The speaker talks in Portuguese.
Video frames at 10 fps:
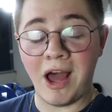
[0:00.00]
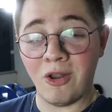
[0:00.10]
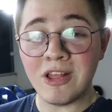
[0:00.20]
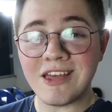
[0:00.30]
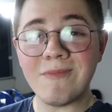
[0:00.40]
a
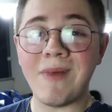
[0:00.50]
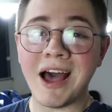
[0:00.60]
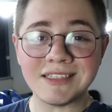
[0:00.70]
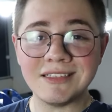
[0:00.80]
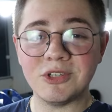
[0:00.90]
nota
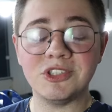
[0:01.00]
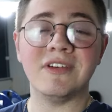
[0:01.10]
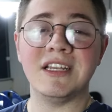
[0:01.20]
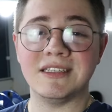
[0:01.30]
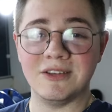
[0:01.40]
máxima de
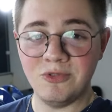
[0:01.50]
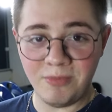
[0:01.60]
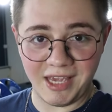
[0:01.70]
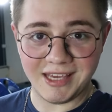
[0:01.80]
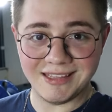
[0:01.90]
avaliação do
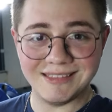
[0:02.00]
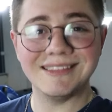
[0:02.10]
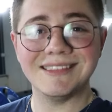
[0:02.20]
MEC.